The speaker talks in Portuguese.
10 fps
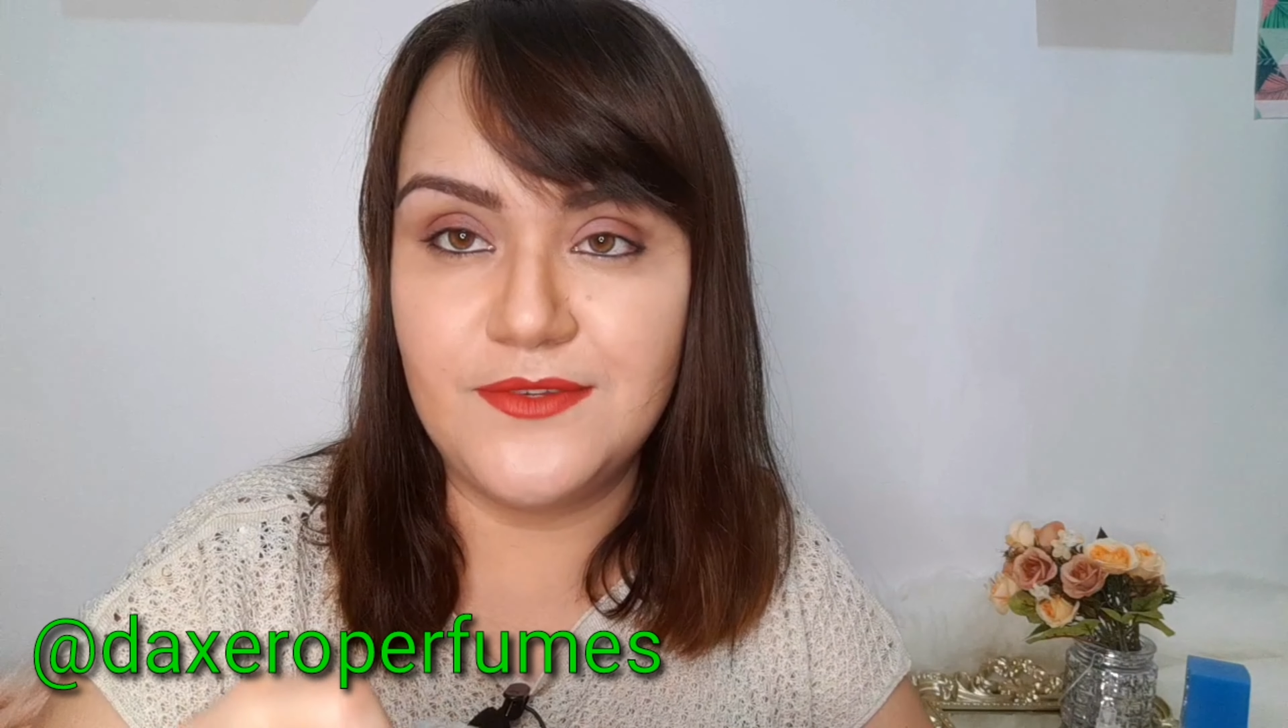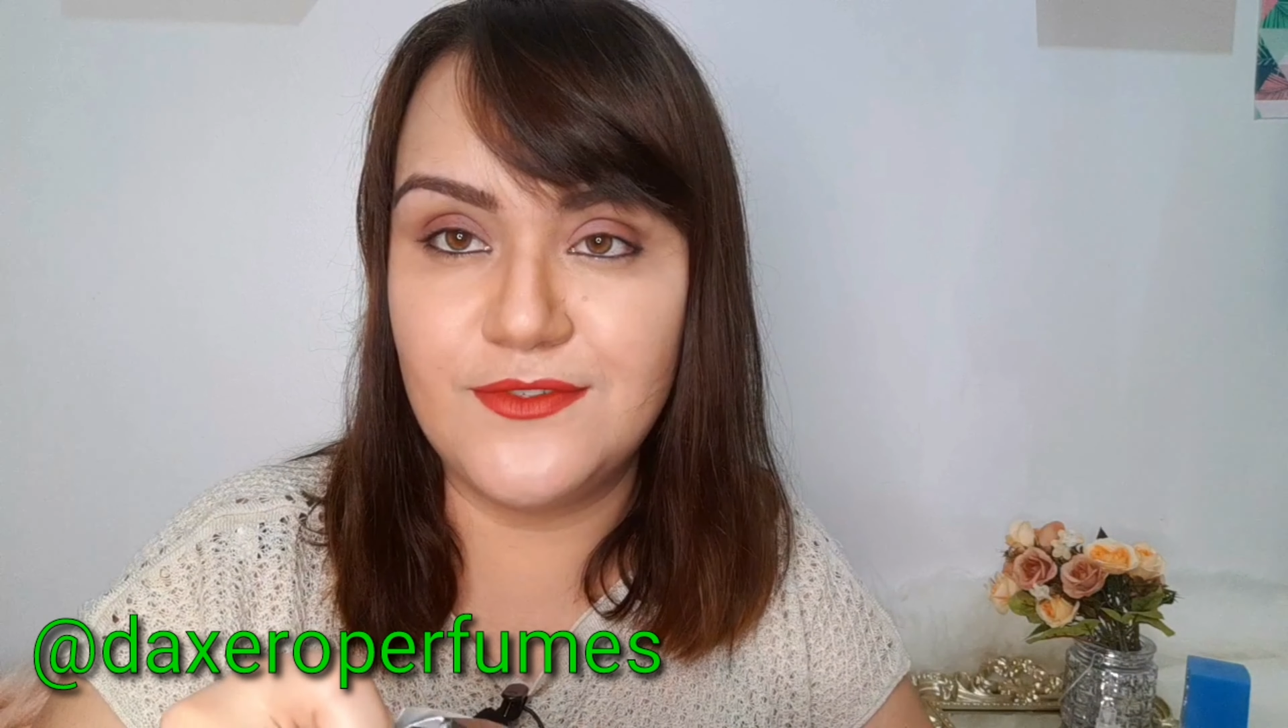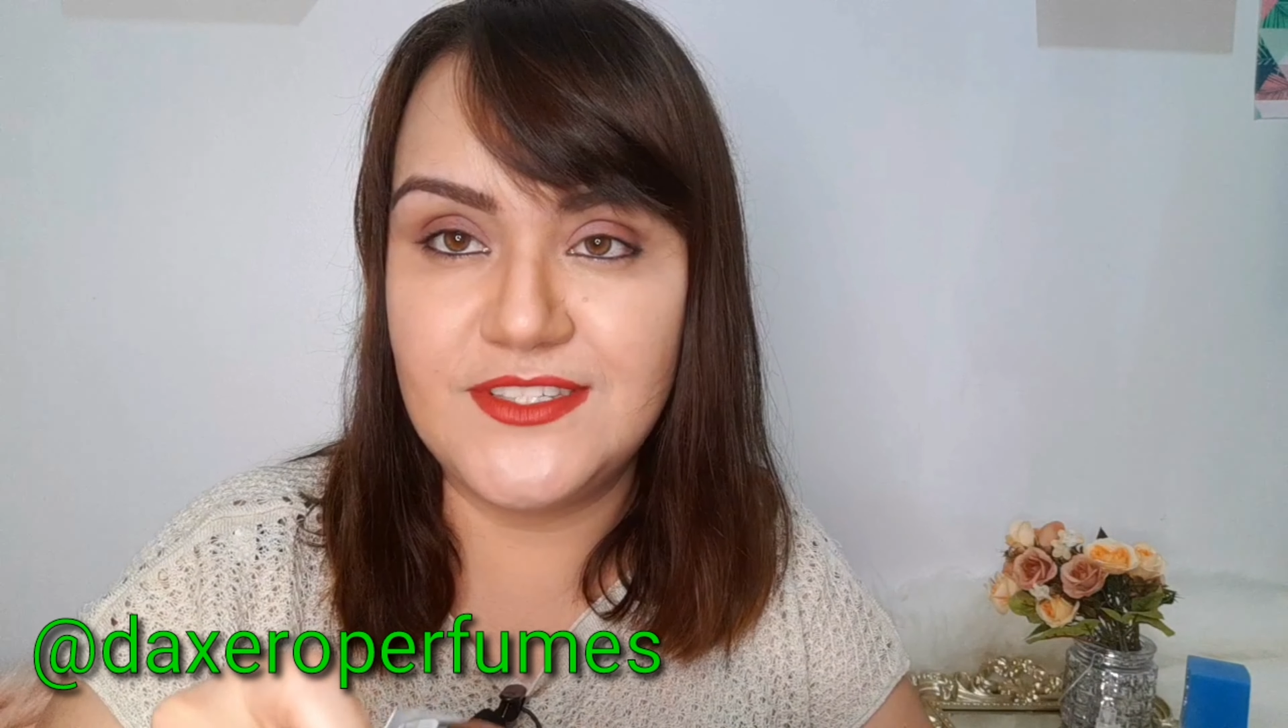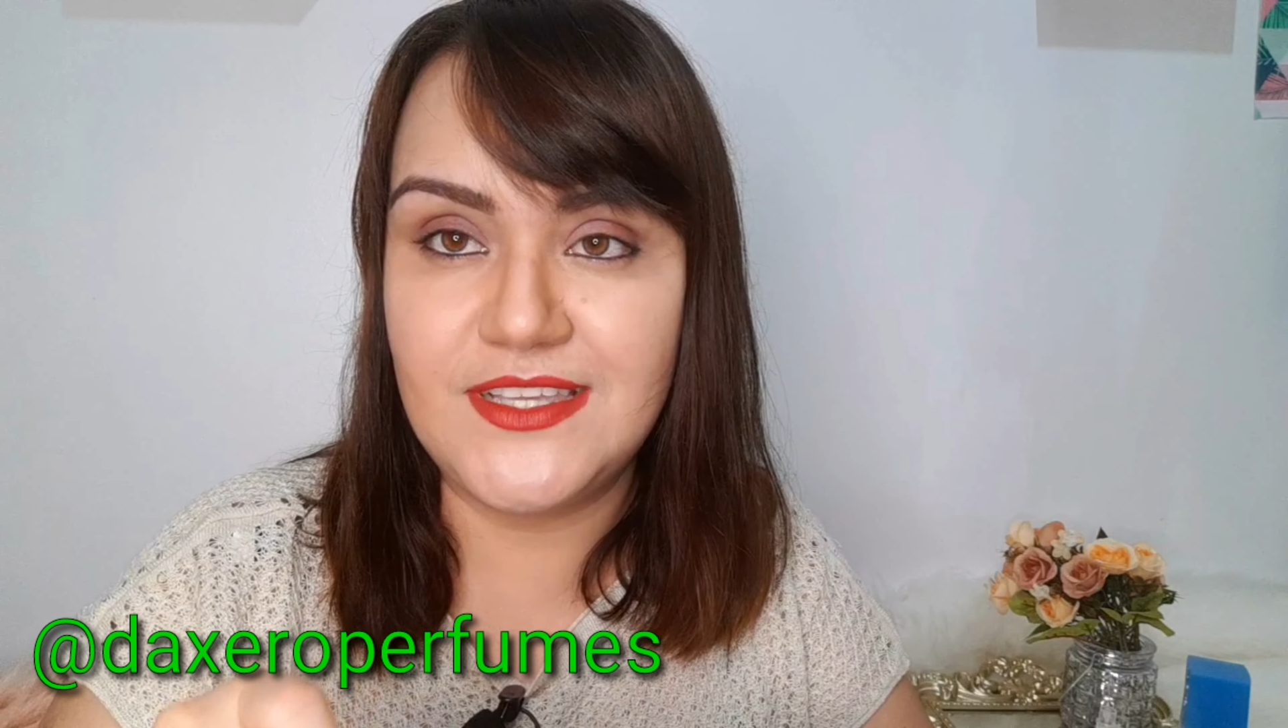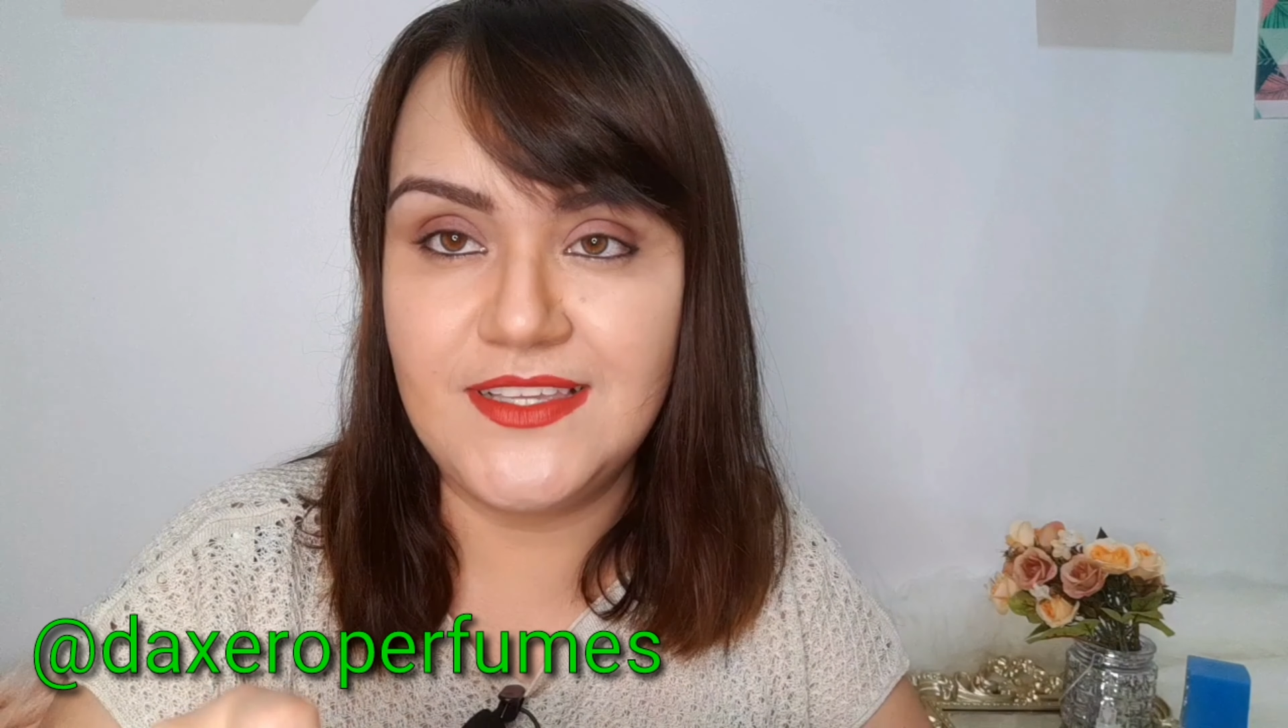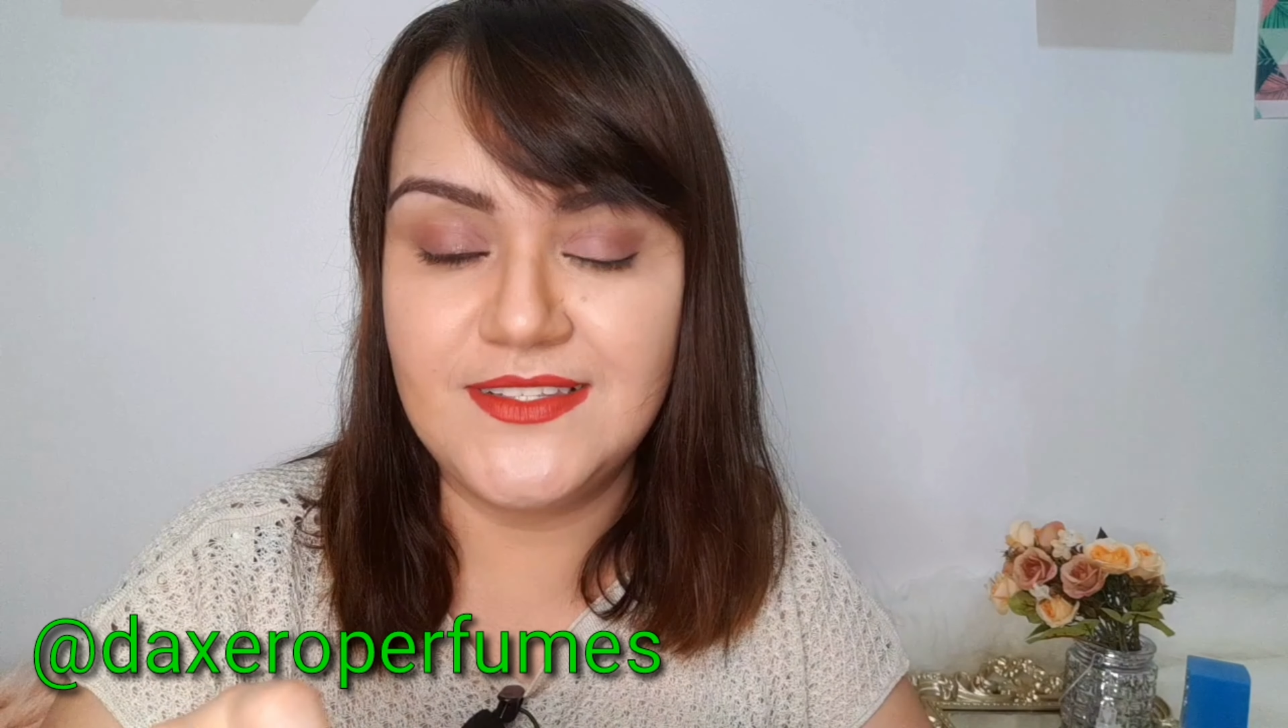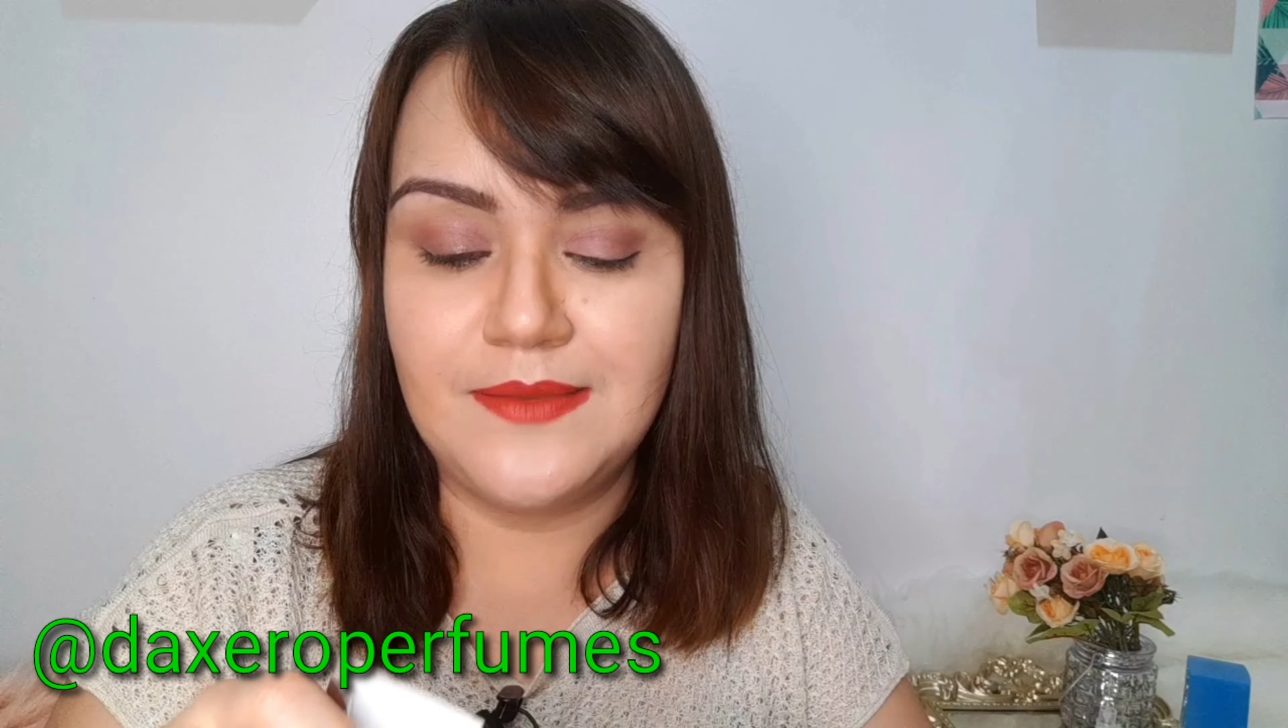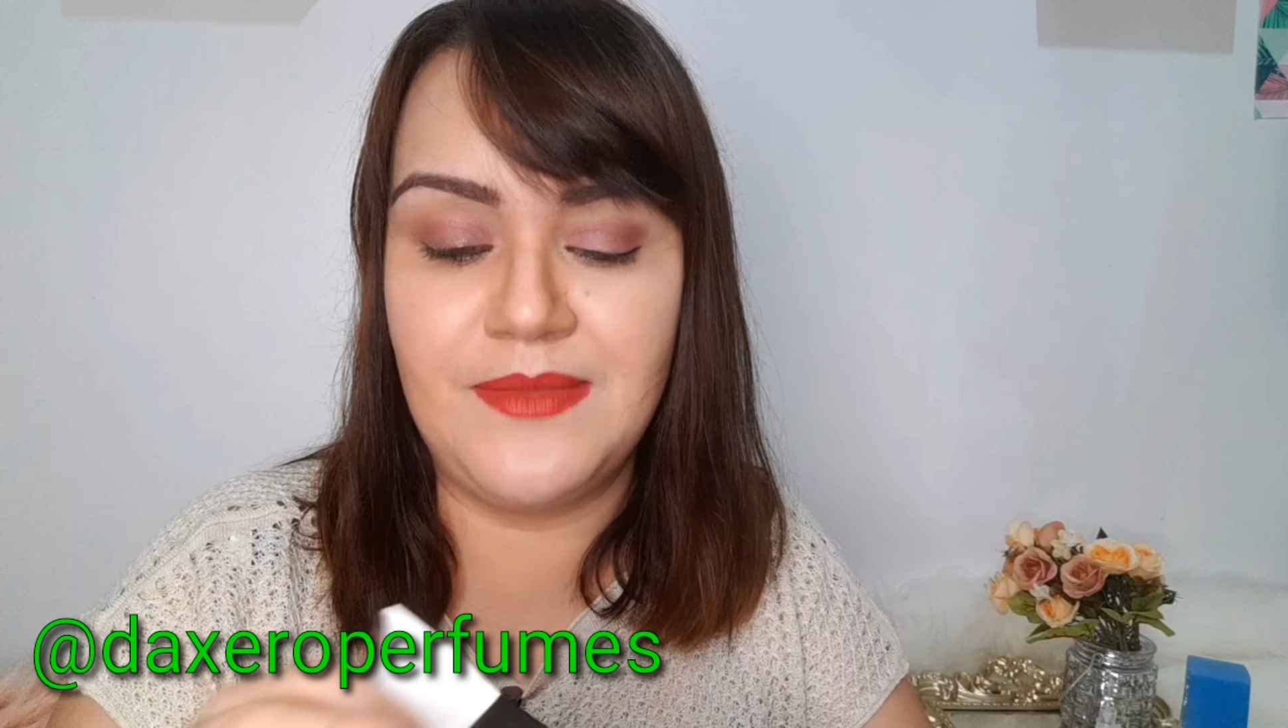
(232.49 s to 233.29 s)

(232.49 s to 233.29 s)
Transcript: para vocês a